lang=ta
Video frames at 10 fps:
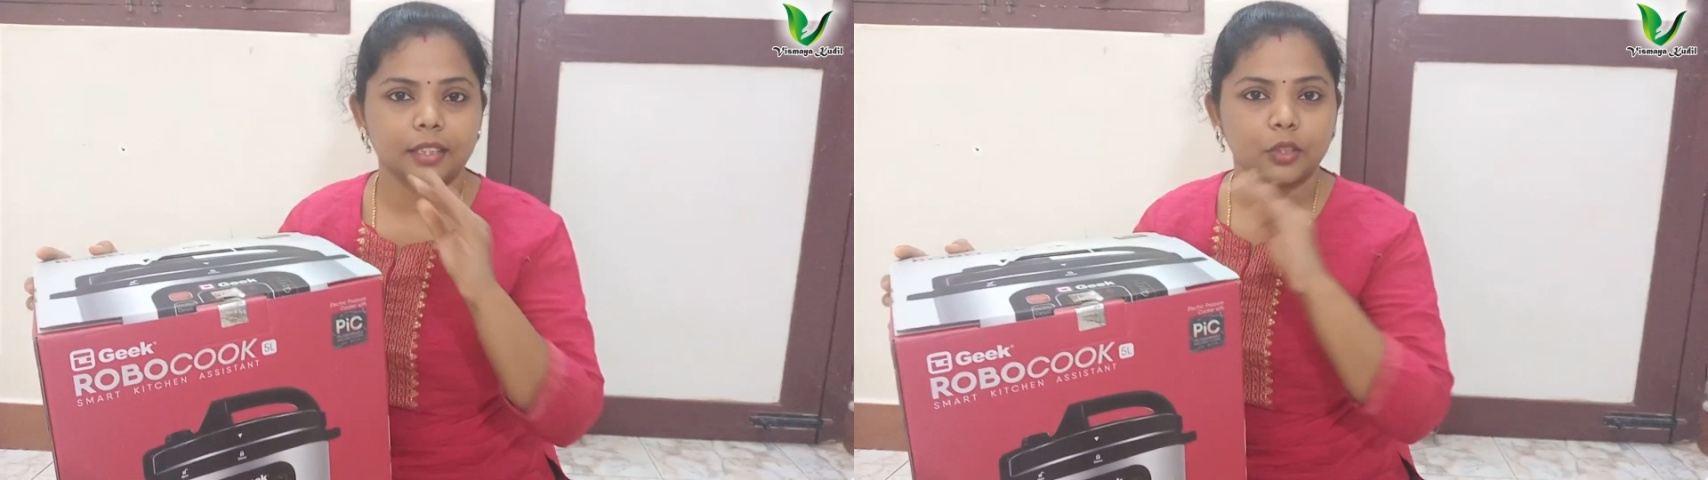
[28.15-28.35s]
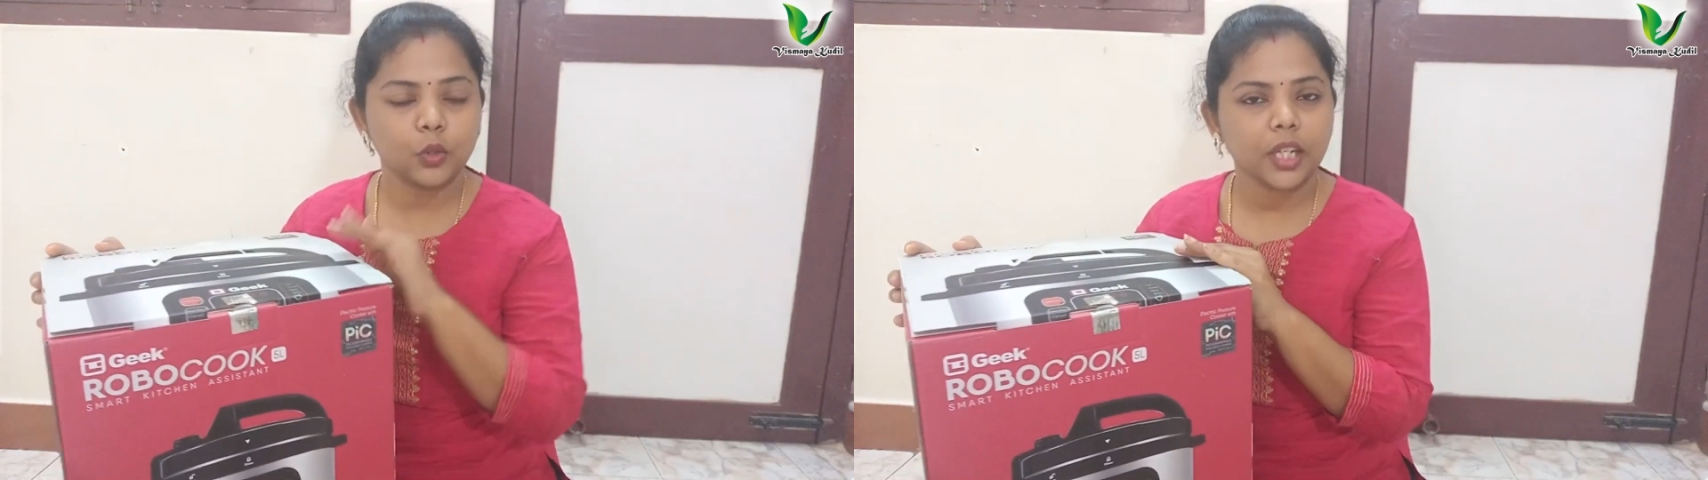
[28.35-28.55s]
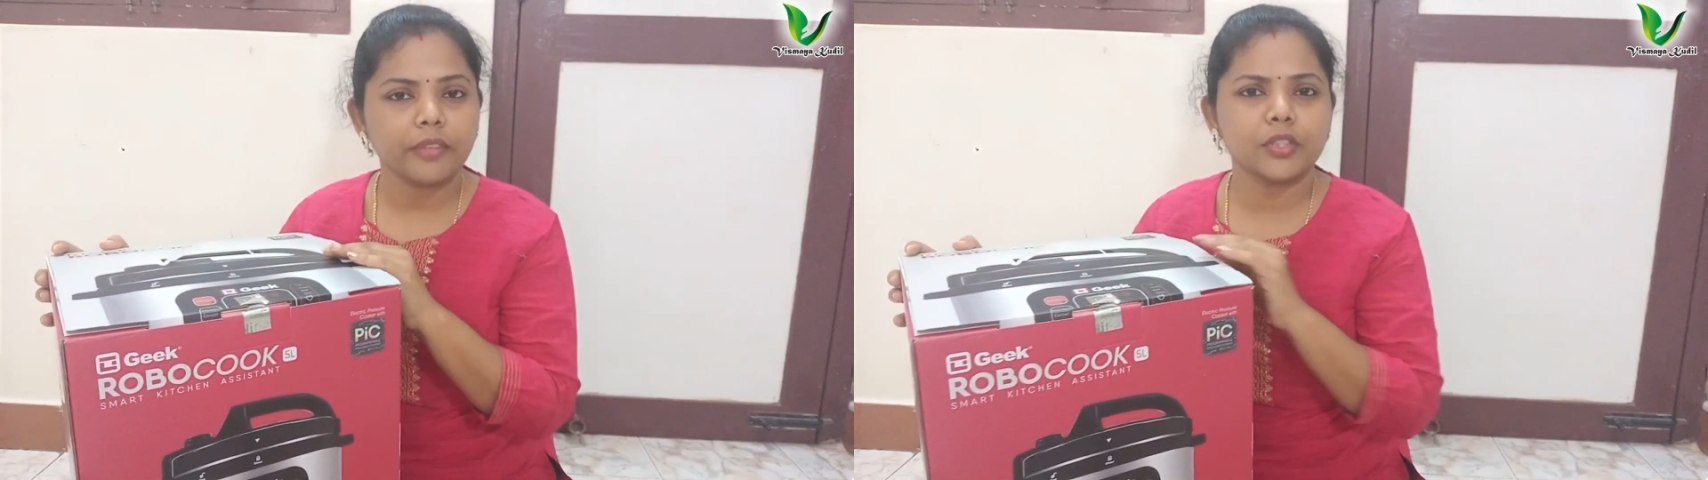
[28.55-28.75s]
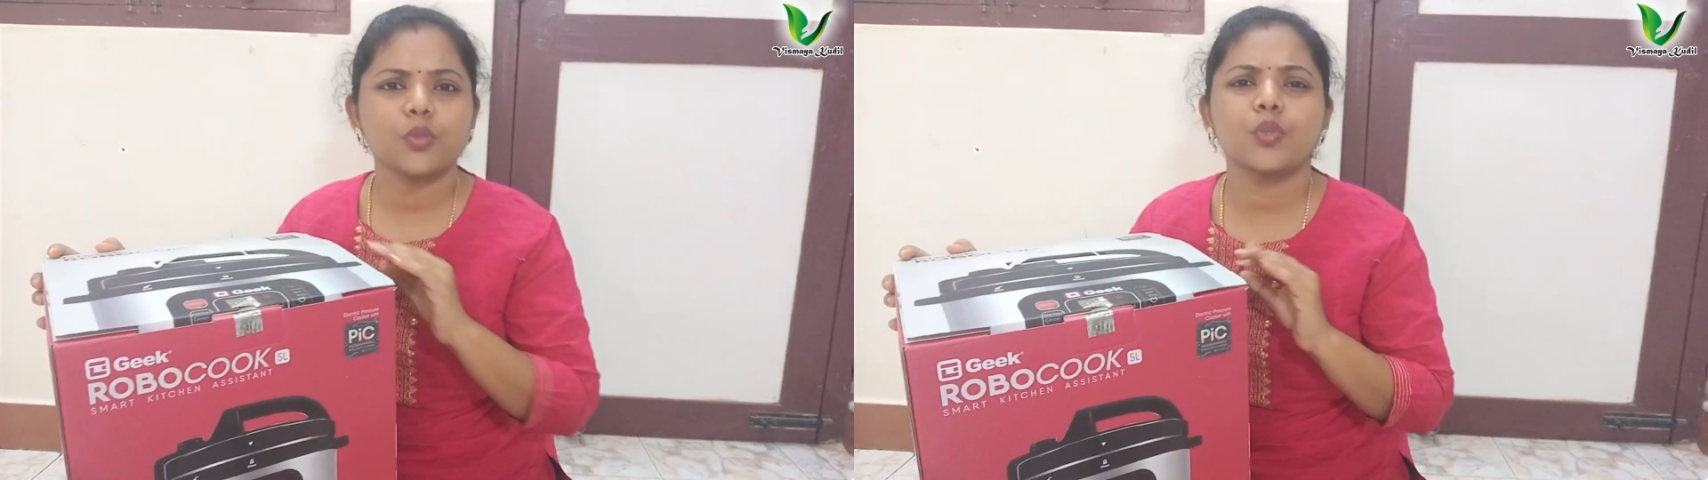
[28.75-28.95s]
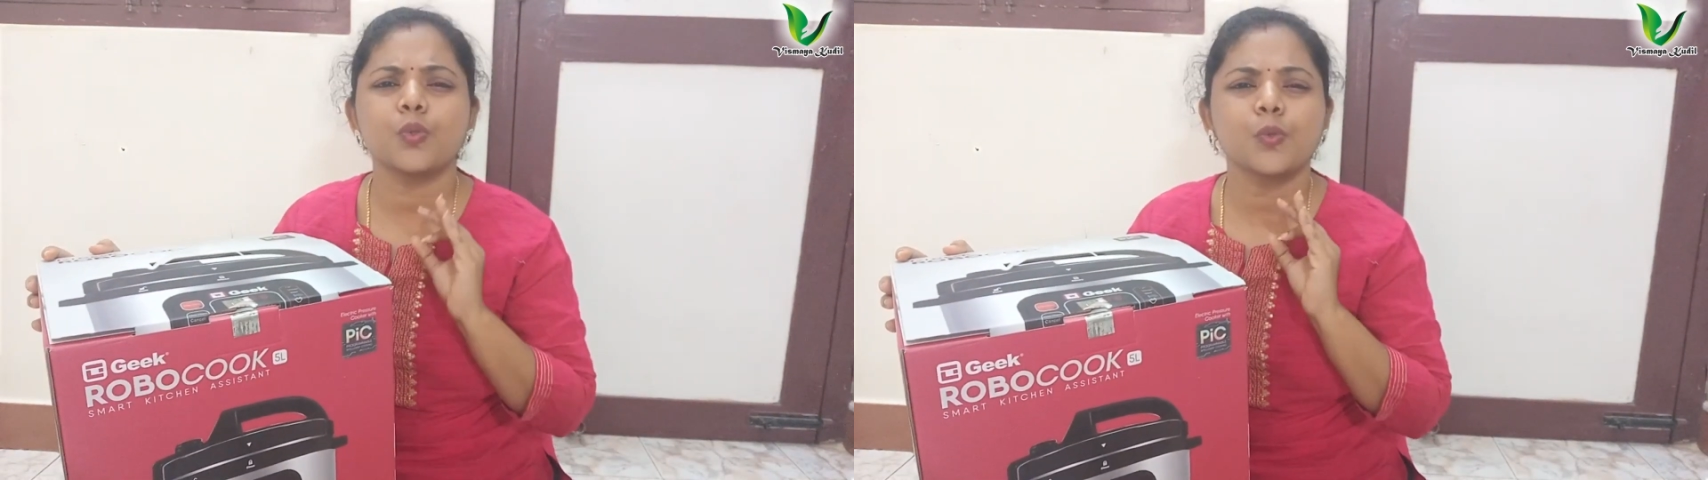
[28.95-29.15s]
குக்கரை வச்சு
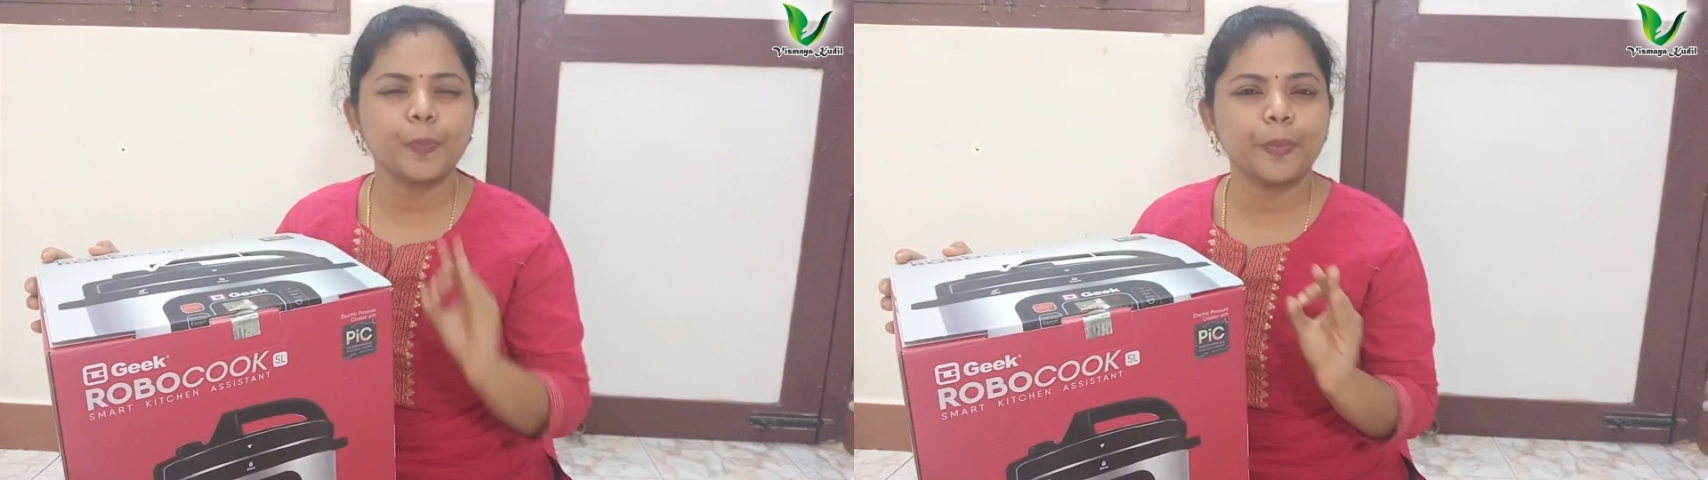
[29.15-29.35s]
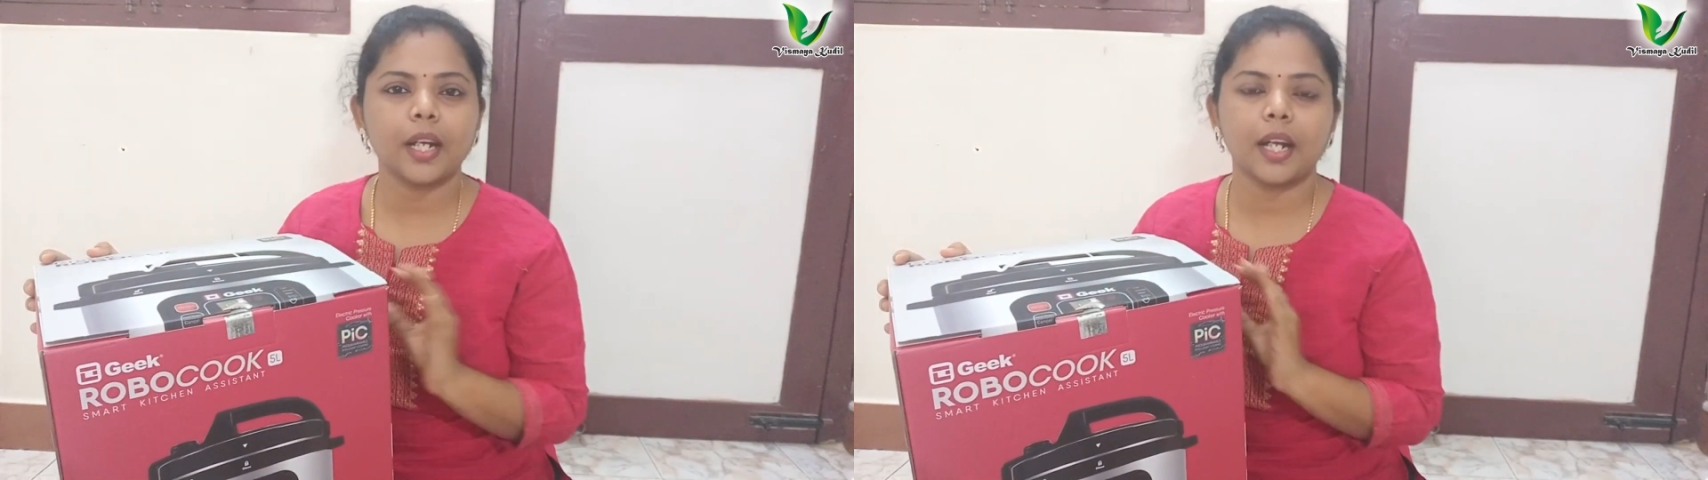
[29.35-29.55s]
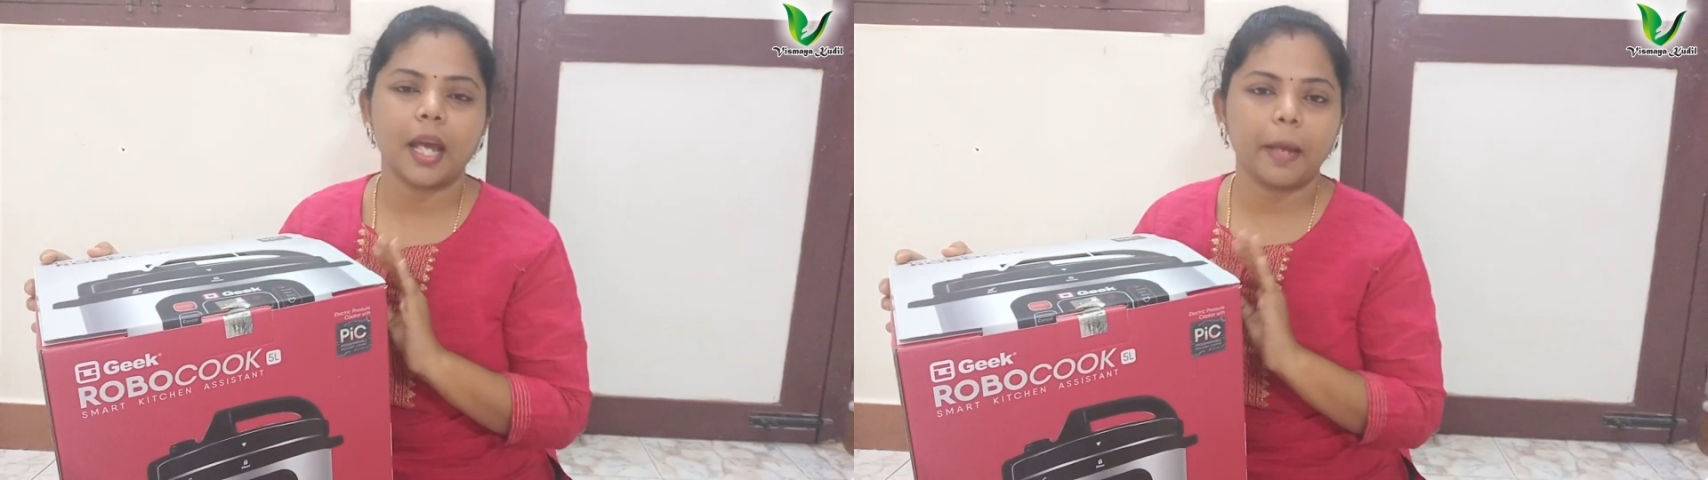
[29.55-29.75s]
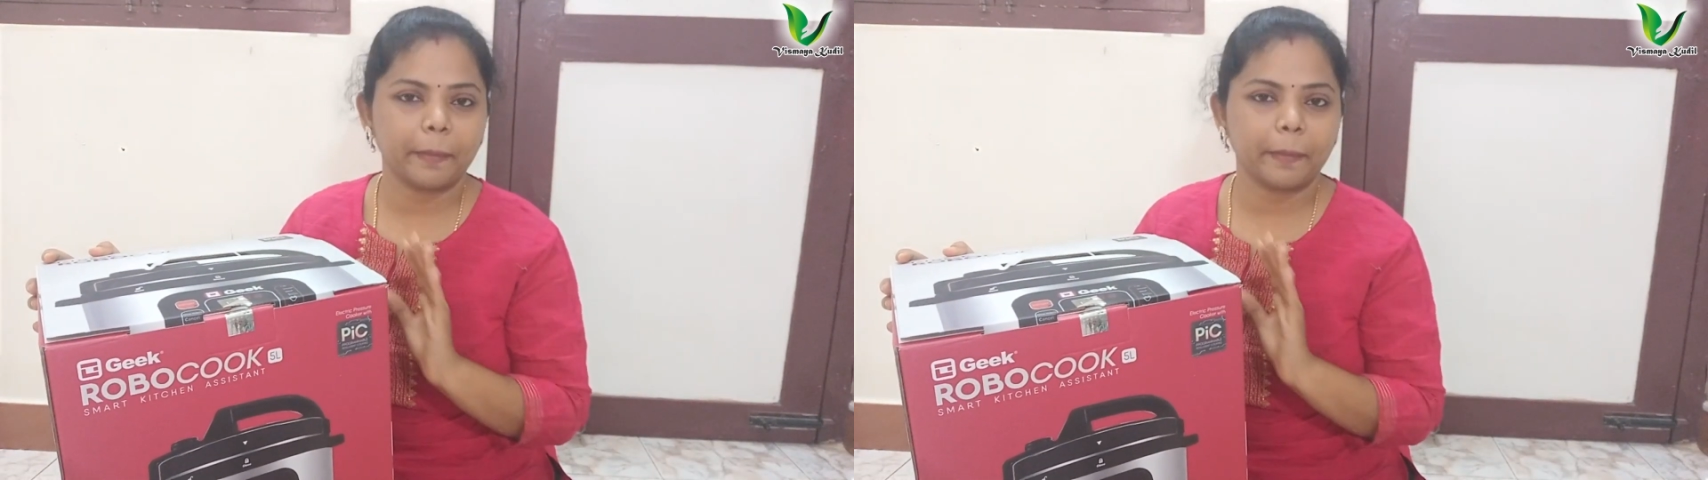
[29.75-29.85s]
ஒரு சூப்பரான